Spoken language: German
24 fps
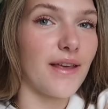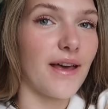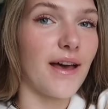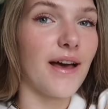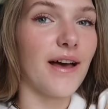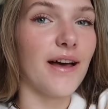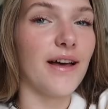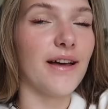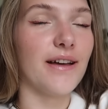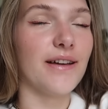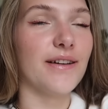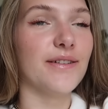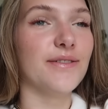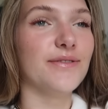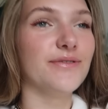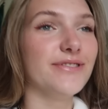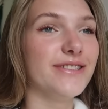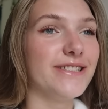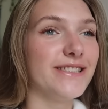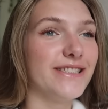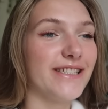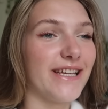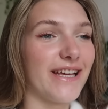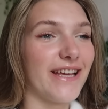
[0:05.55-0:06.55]

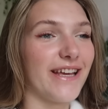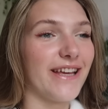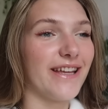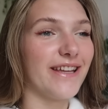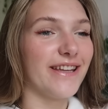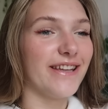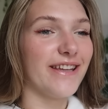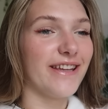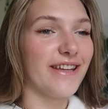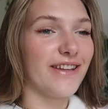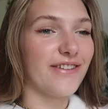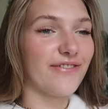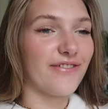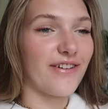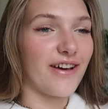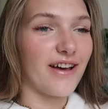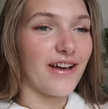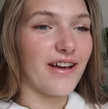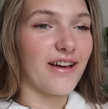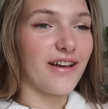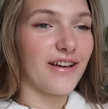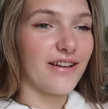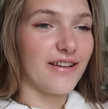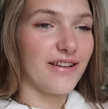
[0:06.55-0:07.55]
ähm, denn ich
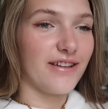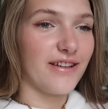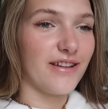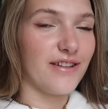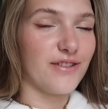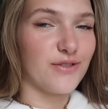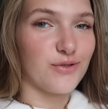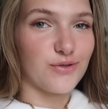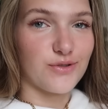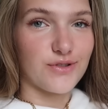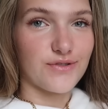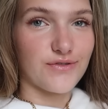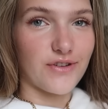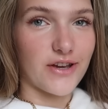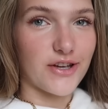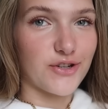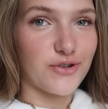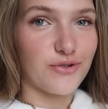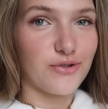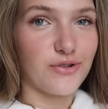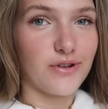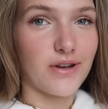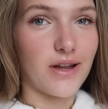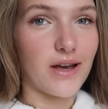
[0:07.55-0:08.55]
fahre in so zwei
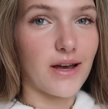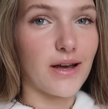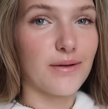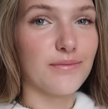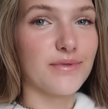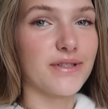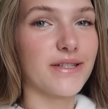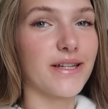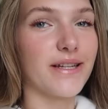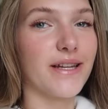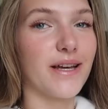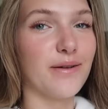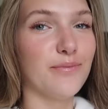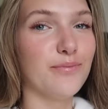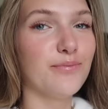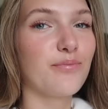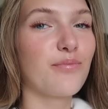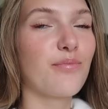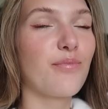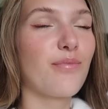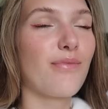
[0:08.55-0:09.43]
Stunden nach Amsterdam.